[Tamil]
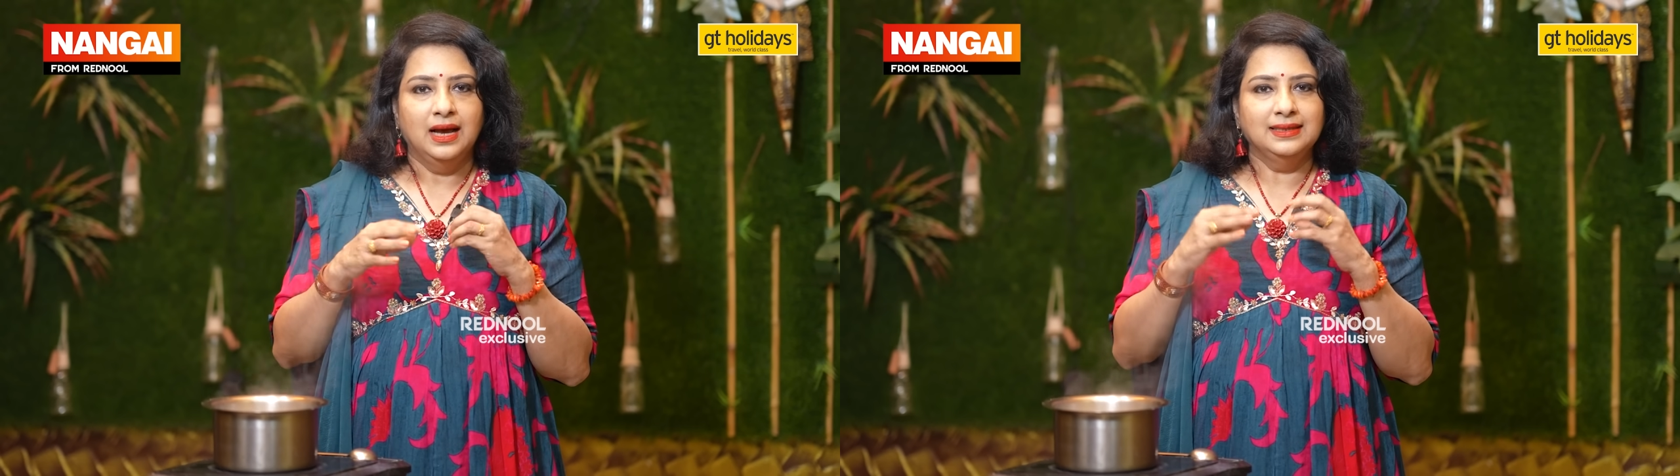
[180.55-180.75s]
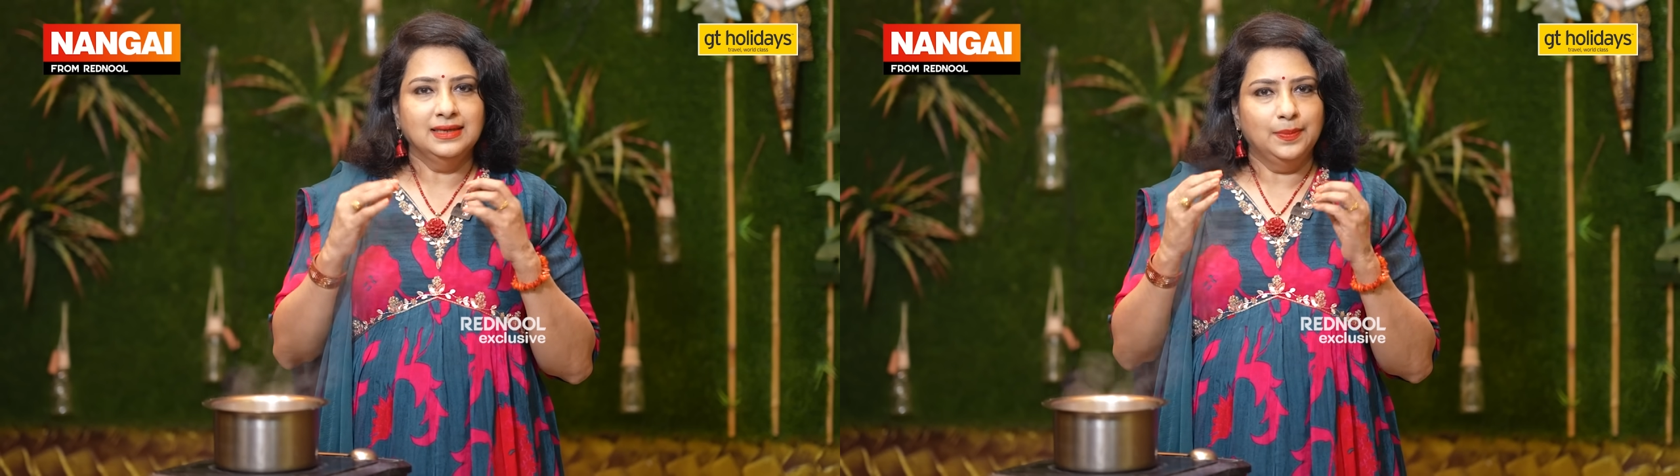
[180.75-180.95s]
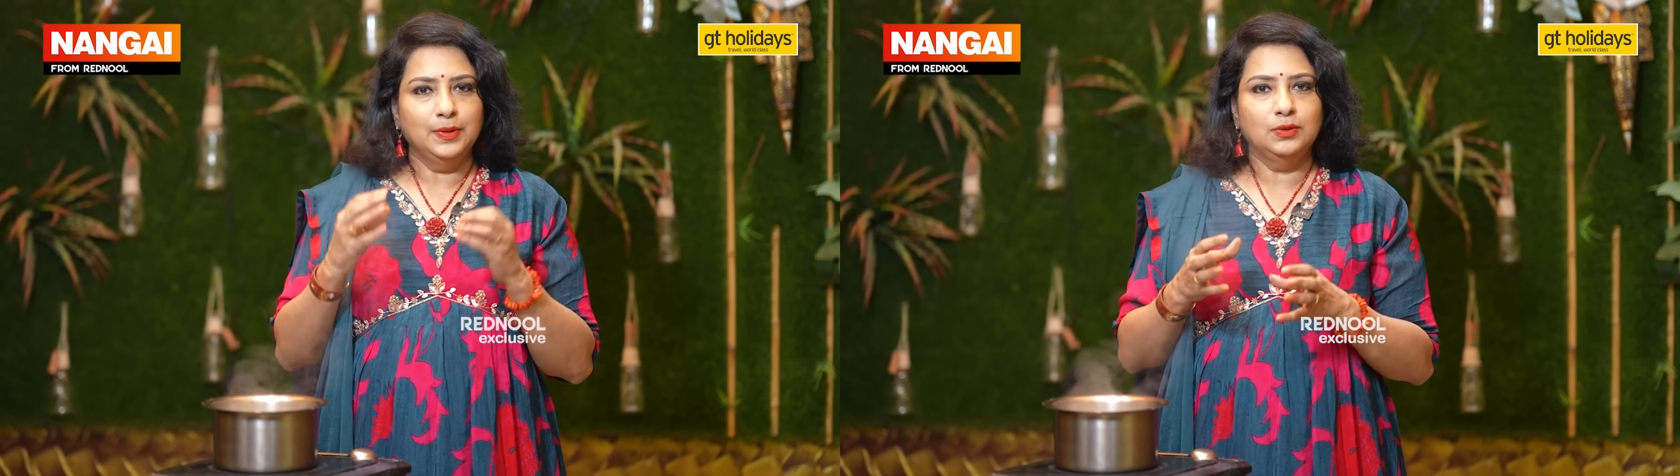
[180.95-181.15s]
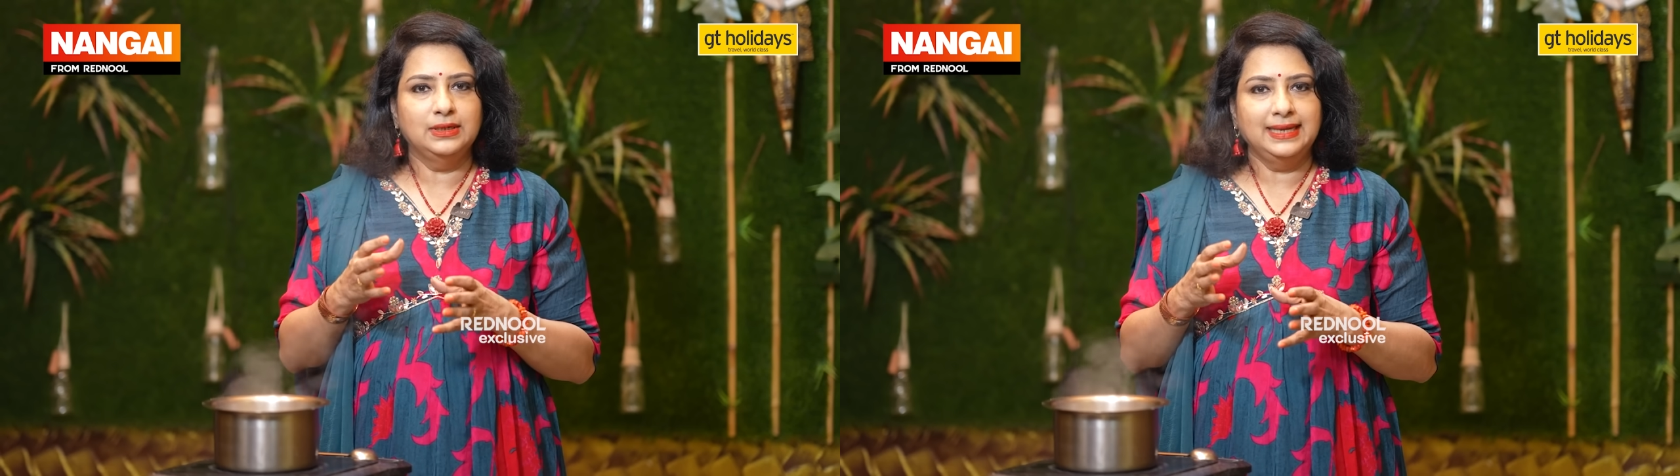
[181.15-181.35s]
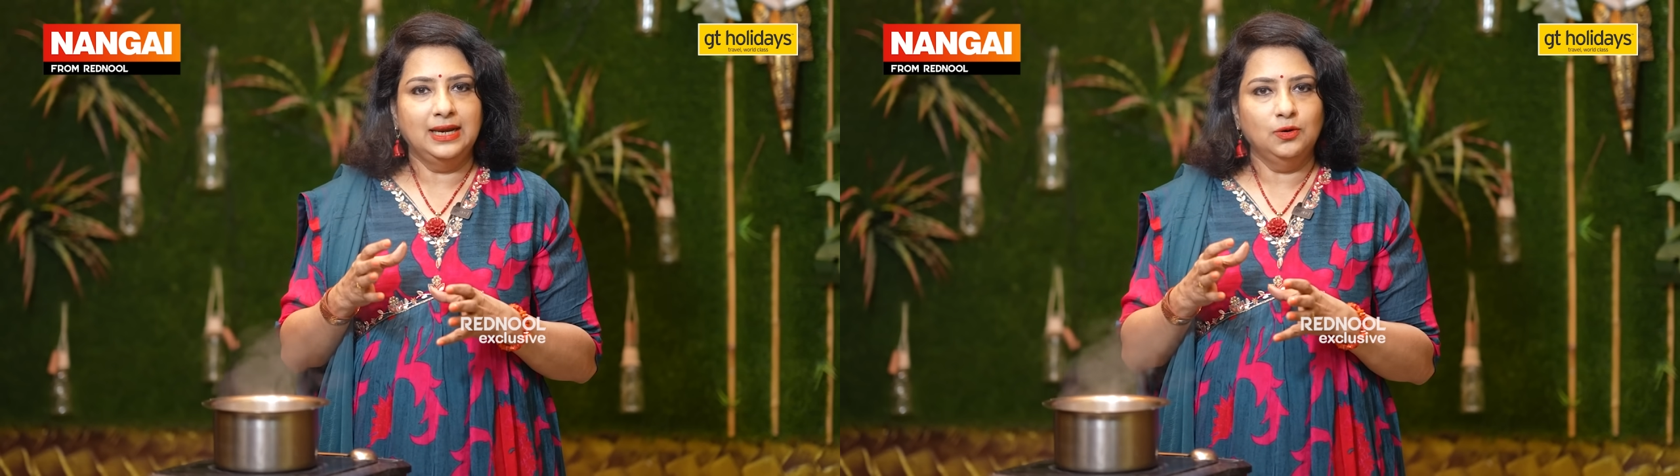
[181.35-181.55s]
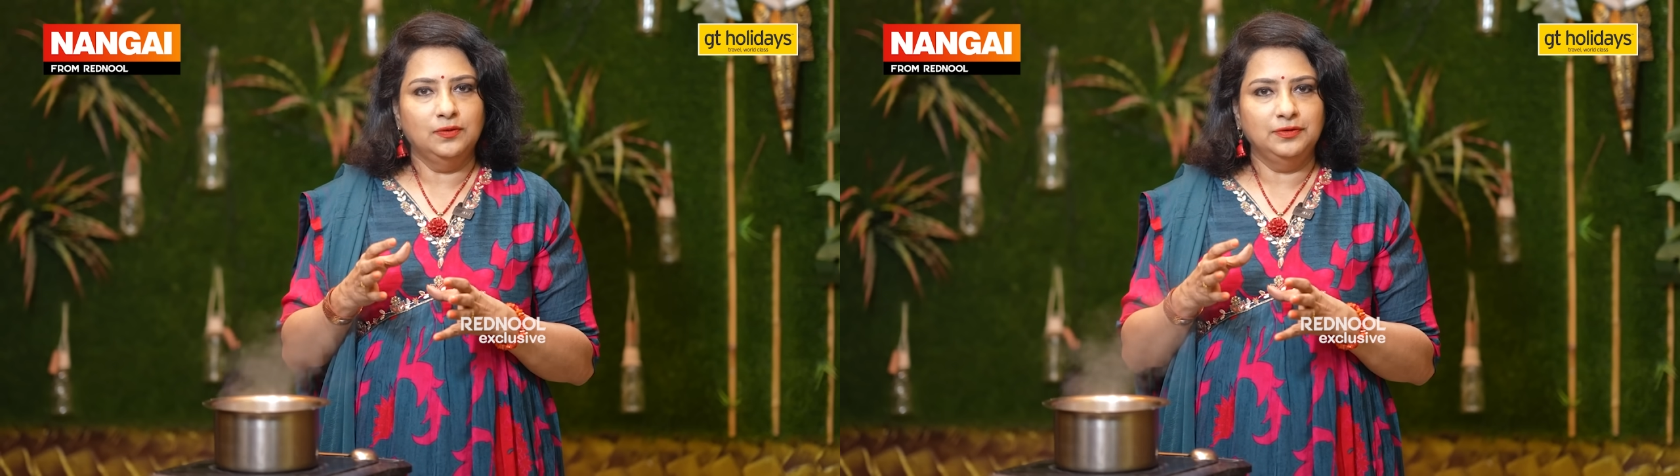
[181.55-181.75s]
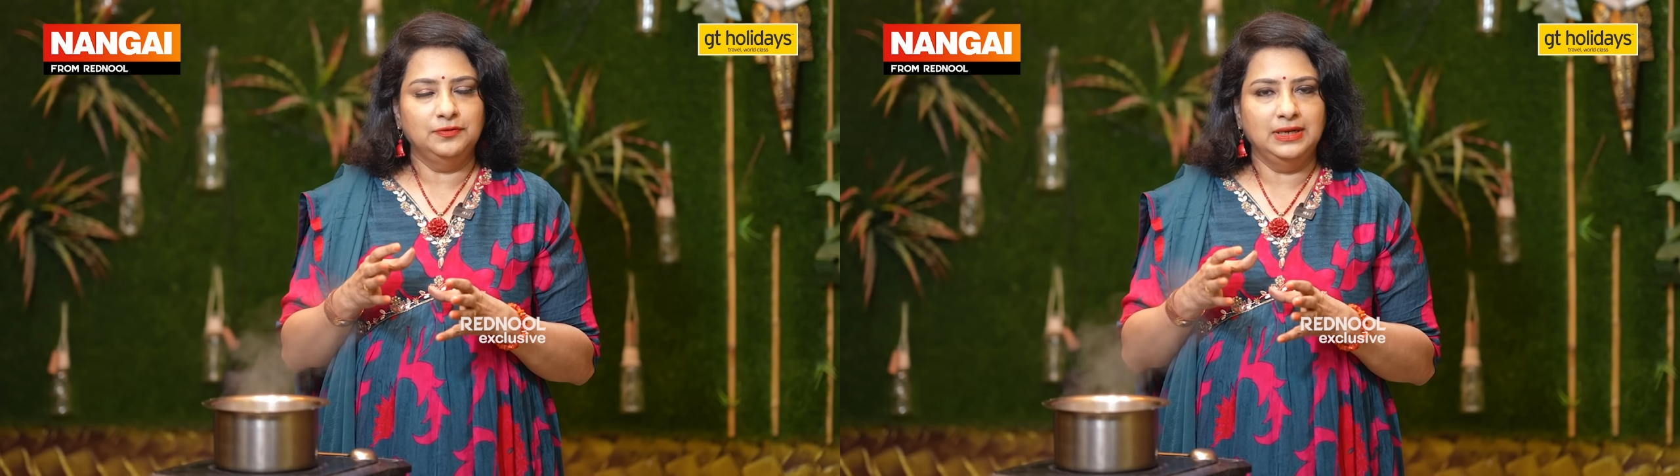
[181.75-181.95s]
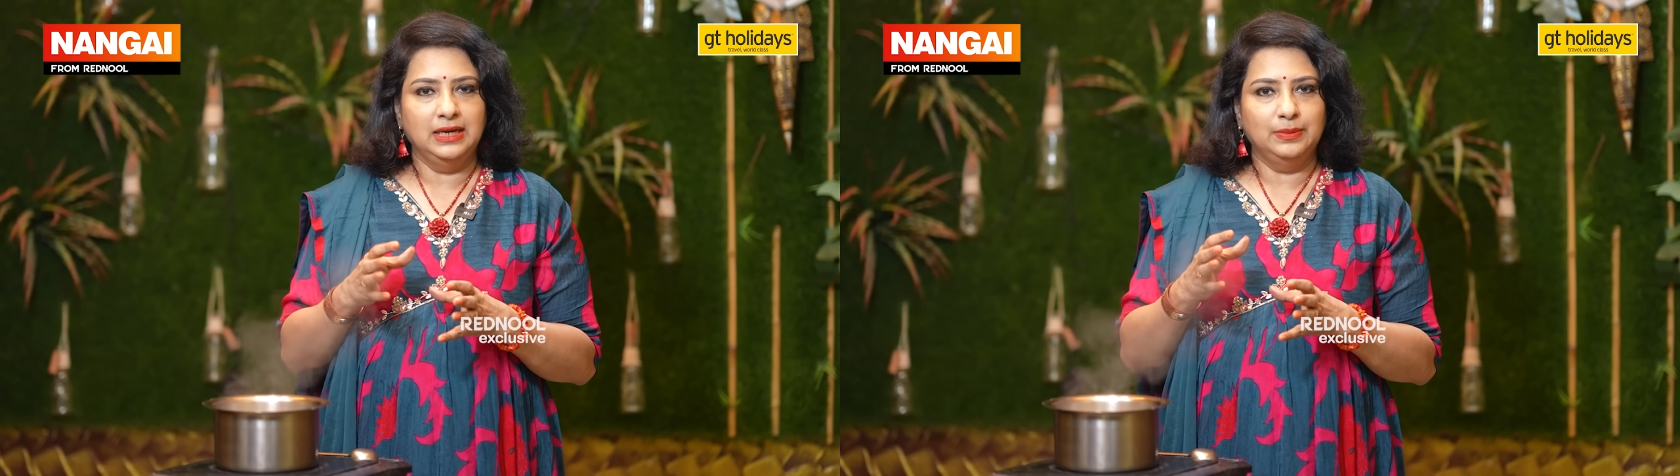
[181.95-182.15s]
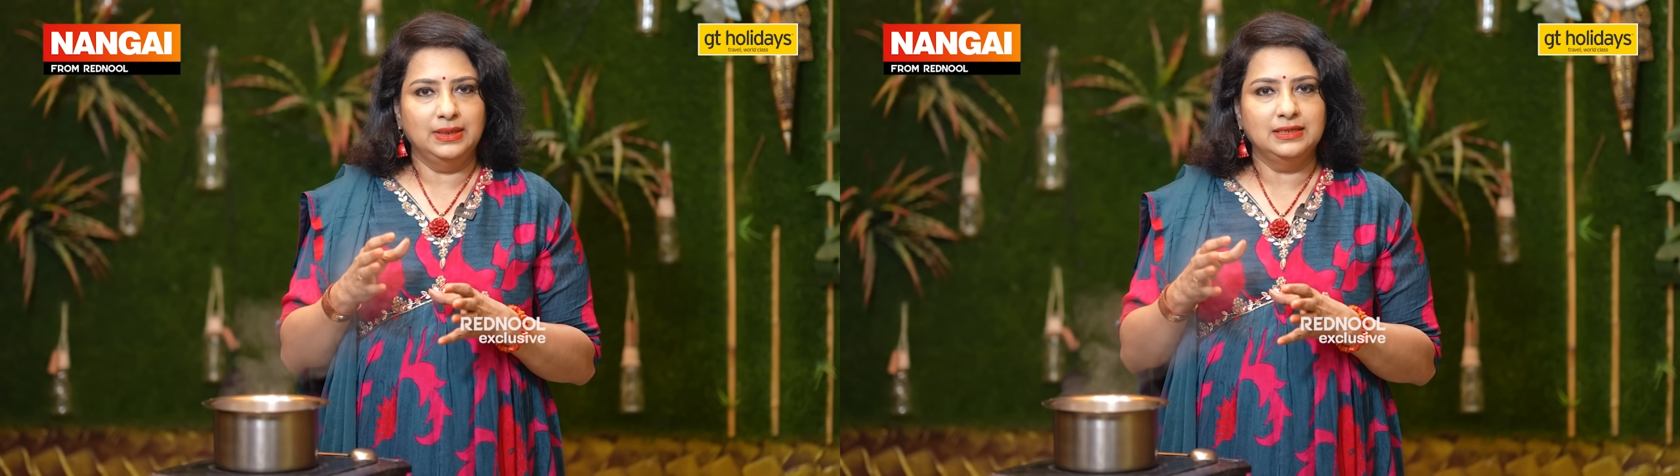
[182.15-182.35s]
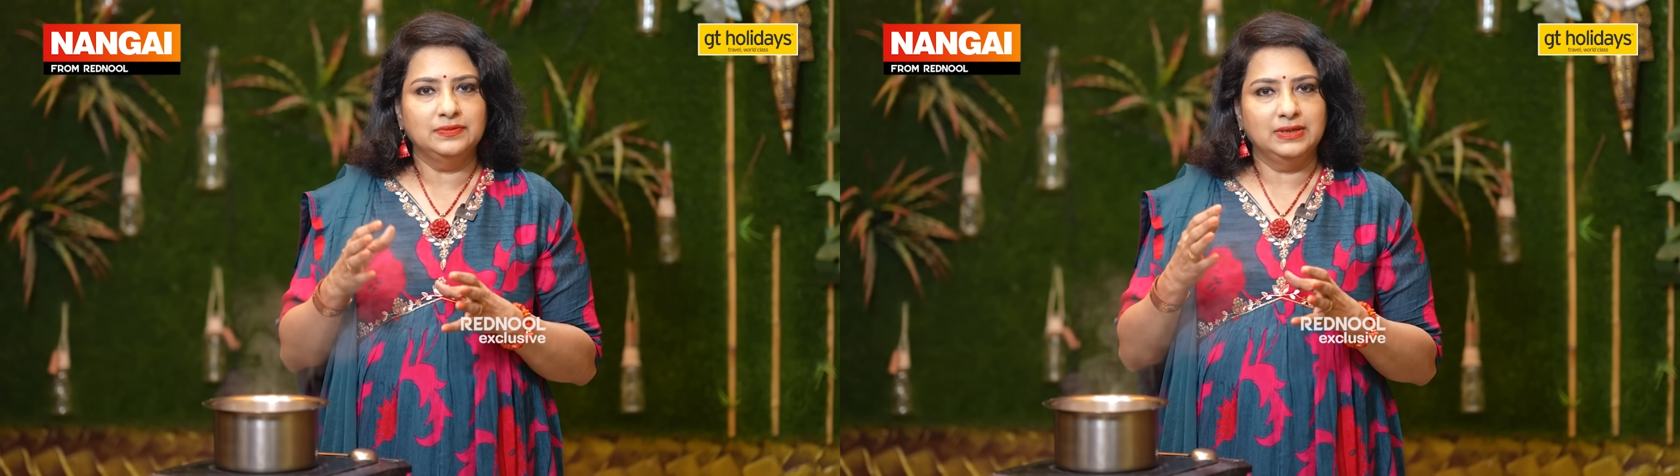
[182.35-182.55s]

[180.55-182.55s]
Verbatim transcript: அதுக்கப்புறம் ஒரு டென் ஆர் ஃபிஃப்டீன் மினிட்ஸ்